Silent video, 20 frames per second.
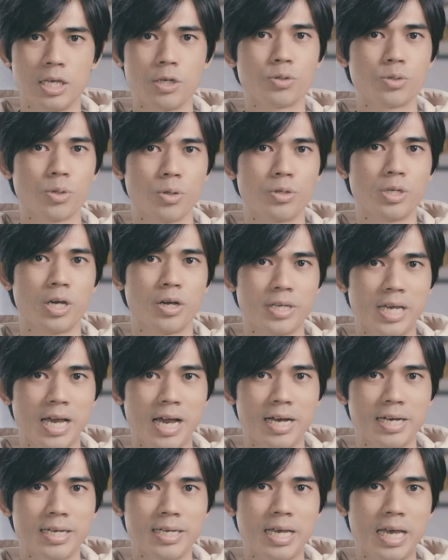Io sono Yao
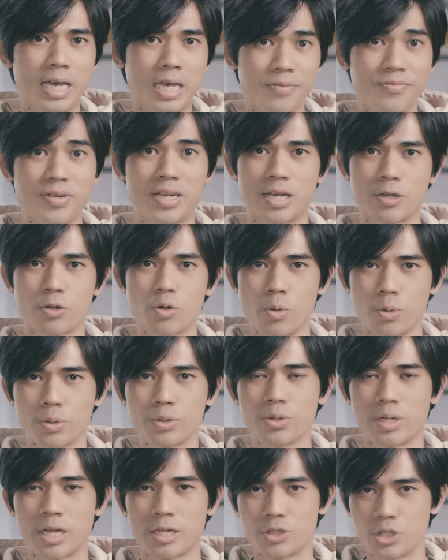Yang e vi
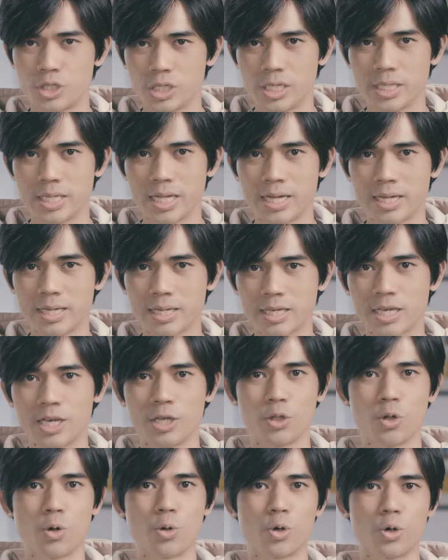racconto la Cina che
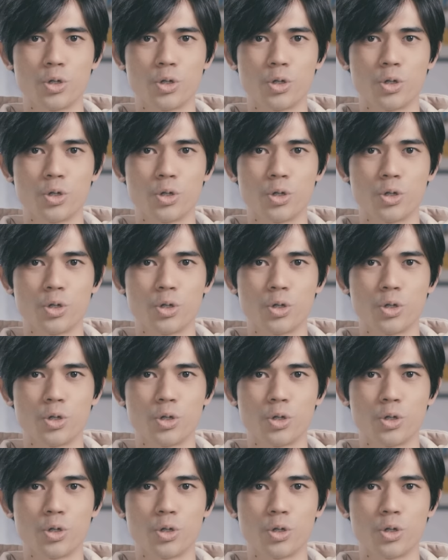non